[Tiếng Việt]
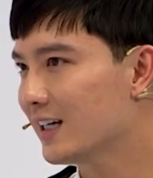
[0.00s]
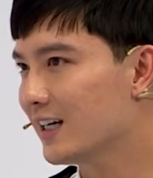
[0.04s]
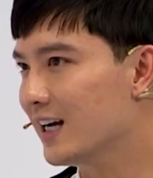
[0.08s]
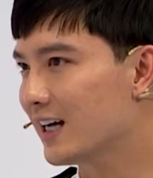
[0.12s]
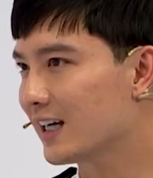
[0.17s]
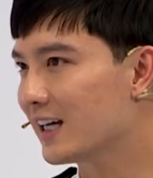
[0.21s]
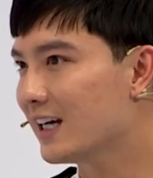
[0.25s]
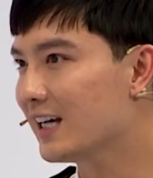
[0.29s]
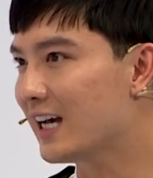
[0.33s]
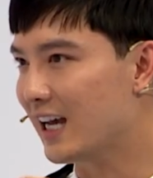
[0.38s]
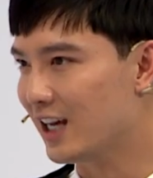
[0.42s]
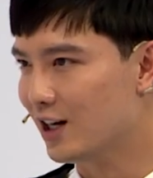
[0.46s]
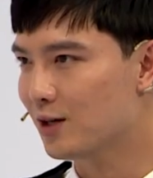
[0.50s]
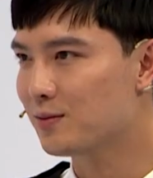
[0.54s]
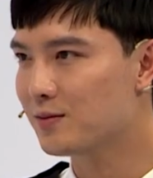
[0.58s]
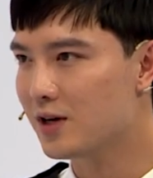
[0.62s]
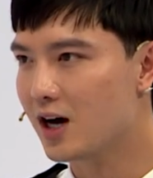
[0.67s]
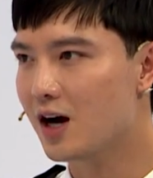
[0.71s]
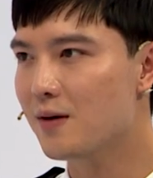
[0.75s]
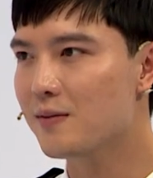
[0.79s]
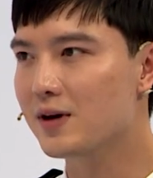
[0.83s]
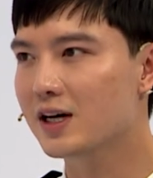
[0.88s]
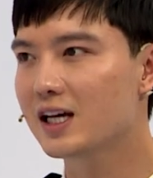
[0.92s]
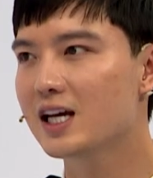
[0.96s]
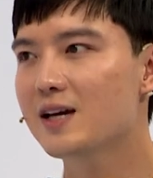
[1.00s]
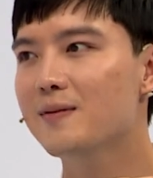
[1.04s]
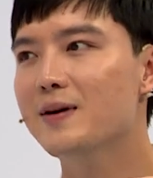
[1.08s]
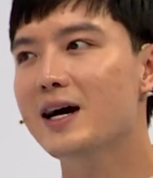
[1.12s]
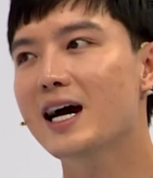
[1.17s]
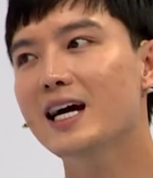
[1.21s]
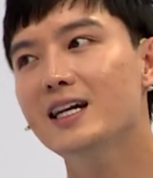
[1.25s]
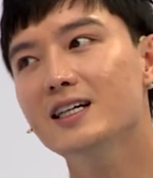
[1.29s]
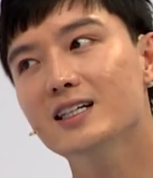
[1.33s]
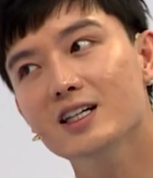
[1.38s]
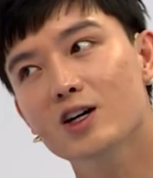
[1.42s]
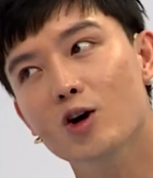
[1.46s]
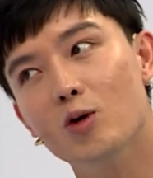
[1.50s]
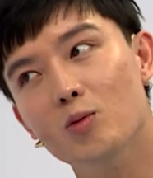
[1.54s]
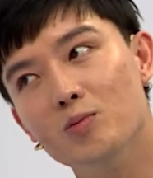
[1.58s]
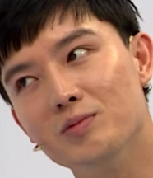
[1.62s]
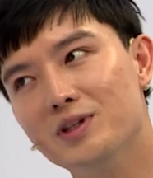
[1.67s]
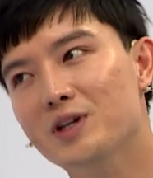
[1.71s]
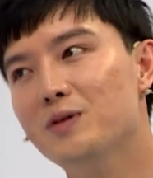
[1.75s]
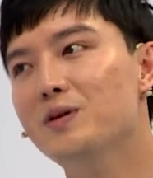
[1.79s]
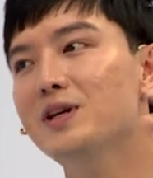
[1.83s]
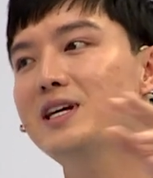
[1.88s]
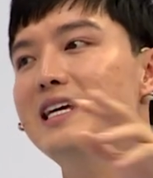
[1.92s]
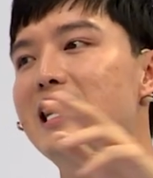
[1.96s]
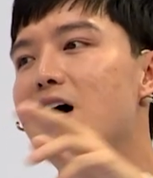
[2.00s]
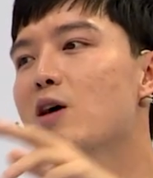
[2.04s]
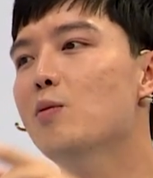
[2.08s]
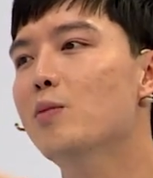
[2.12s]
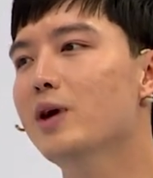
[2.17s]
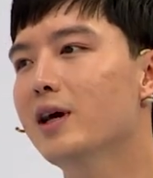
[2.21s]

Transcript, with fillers: Để cái ngày hôm đó mà khi mà hai đứa cùng nhau đi dạo